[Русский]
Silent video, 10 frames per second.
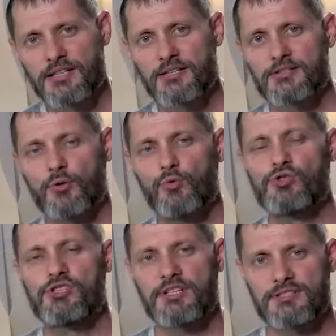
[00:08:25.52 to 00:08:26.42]
стараюсь
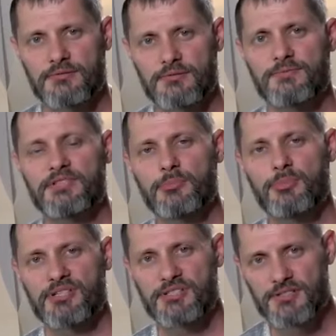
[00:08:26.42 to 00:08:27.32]
участвовать в
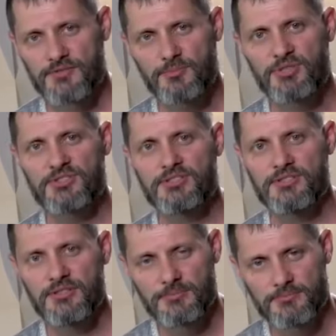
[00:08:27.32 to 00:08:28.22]
этом процессе вместе
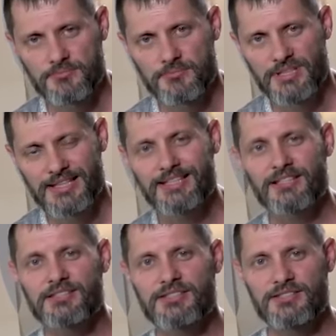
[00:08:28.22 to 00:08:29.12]
с ним.
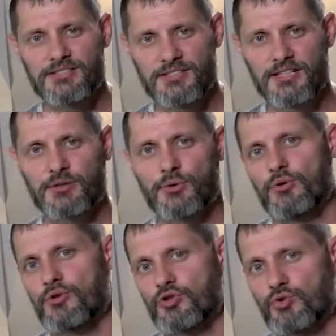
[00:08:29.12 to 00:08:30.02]
И разъясняю,
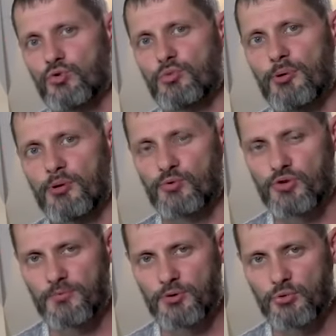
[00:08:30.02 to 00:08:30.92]
что он
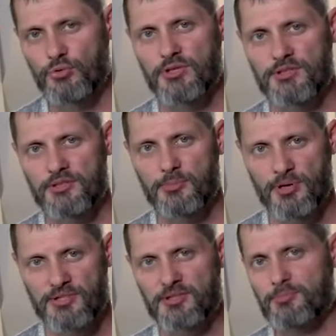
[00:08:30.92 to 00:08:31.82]
получит в итоге, если этот
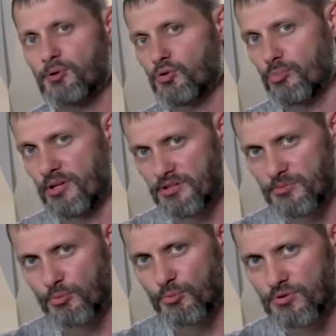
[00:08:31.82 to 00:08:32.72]
процесс пойдет по
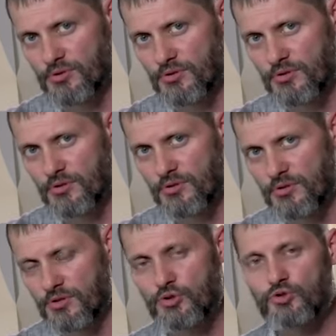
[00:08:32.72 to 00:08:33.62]
этому пути,
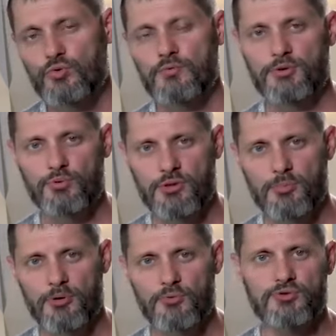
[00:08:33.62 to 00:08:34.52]
и что он в
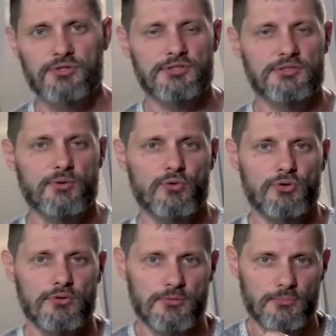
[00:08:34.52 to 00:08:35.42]
итоге получит, если
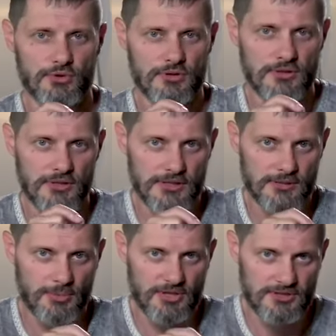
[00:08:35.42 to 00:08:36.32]
он будет
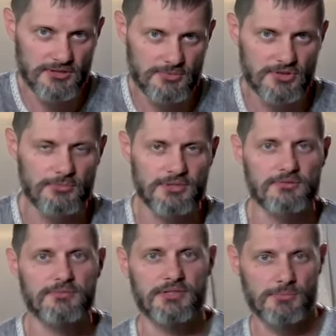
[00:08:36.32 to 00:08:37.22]
этим процессом
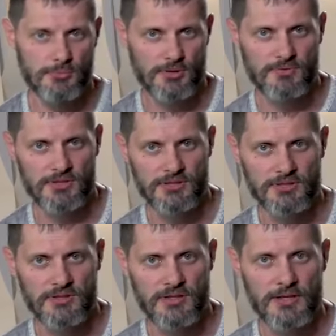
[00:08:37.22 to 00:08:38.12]
заниматься в этом направлении.
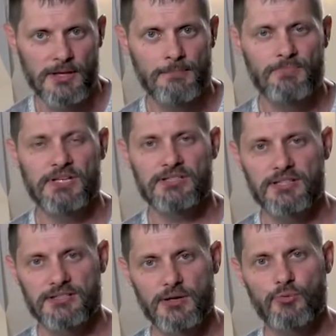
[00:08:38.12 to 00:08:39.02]
И
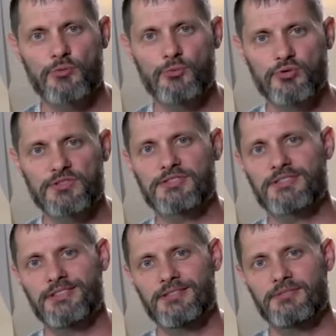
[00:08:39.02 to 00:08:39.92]
тогда у ребенка
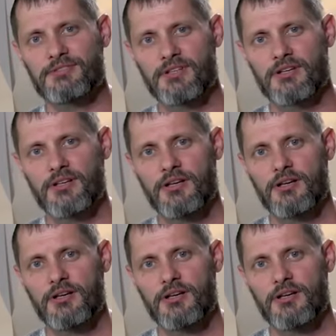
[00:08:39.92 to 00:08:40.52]
складывается